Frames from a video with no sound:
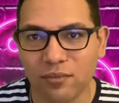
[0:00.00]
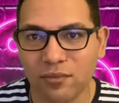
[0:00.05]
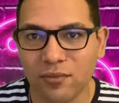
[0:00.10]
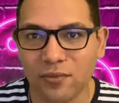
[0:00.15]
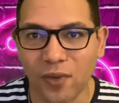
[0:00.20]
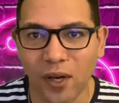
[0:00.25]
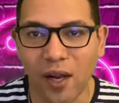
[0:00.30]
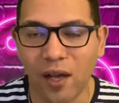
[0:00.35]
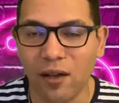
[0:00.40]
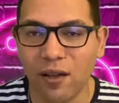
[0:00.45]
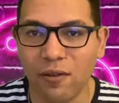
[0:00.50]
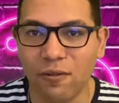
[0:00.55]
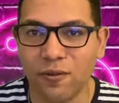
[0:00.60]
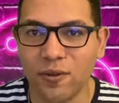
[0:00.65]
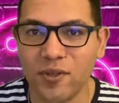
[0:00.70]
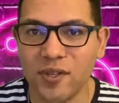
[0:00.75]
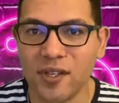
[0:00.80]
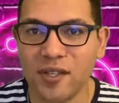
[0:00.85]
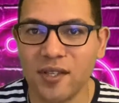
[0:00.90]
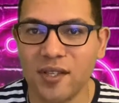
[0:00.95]
Voilà, il faut
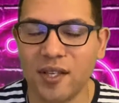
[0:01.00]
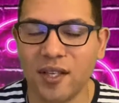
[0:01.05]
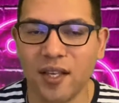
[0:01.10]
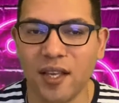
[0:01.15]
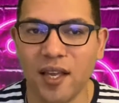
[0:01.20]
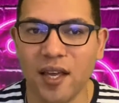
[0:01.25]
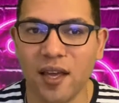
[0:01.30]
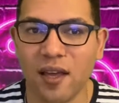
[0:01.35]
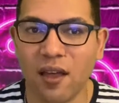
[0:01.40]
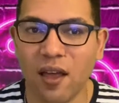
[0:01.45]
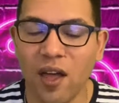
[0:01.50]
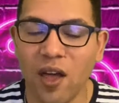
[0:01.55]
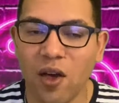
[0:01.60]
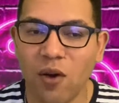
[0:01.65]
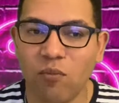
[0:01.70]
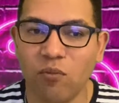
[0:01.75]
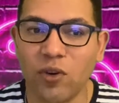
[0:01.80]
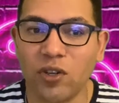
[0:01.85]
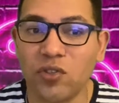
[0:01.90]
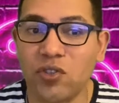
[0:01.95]
dire ce qui est.
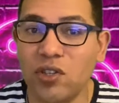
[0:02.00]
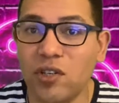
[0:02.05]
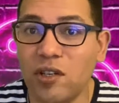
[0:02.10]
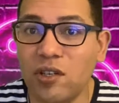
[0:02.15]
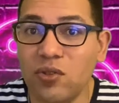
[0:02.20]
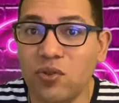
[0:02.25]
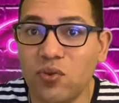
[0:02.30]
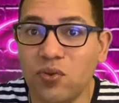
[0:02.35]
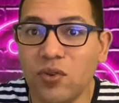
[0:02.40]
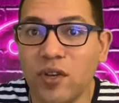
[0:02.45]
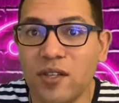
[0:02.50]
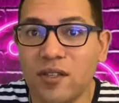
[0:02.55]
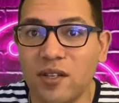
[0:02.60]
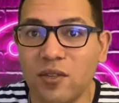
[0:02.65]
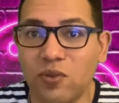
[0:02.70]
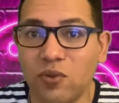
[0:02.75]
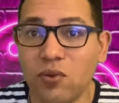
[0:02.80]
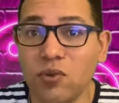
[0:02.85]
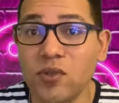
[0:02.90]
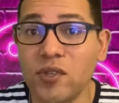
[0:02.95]
Moi, je l'ai su assez
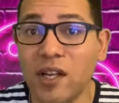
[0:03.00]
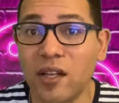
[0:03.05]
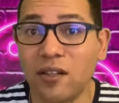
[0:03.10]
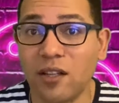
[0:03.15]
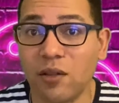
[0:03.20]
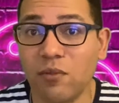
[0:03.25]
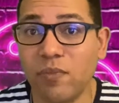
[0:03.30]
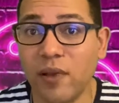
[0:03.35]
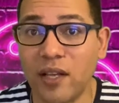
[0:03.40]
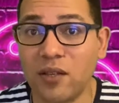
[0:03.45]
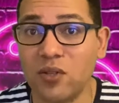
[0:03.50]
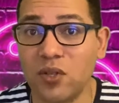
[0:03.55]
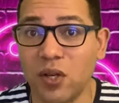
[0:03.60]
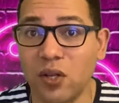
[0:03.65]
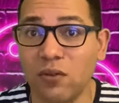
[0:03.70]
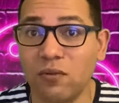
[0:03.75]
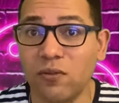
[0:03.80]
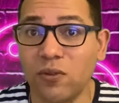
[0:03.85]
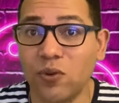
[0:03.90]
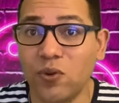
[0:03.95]
tôt. Certaines
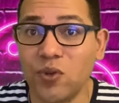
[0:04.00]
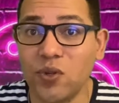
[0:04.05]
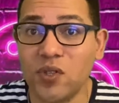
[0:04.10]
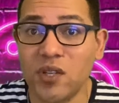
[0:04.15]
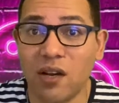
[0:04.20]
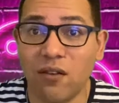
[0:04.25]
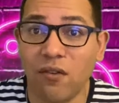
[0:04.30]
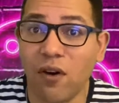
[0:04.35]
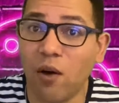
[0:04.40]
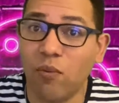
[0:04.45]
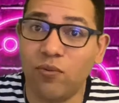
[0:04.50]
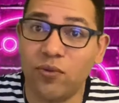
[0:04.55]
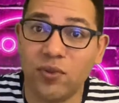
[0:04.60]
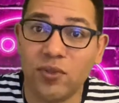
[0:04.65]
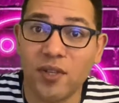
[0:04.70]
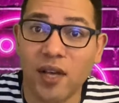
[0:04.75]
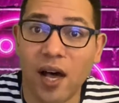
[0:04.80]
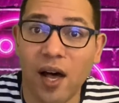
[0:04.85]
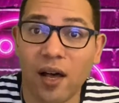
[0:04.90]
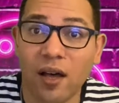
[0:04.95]
personnes vont le savoir plus
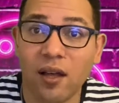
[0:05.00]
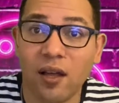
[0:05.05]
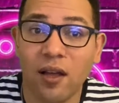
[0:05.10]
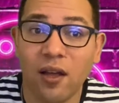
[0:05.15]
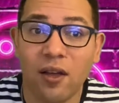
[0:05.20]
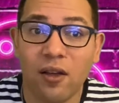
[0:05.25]
tard.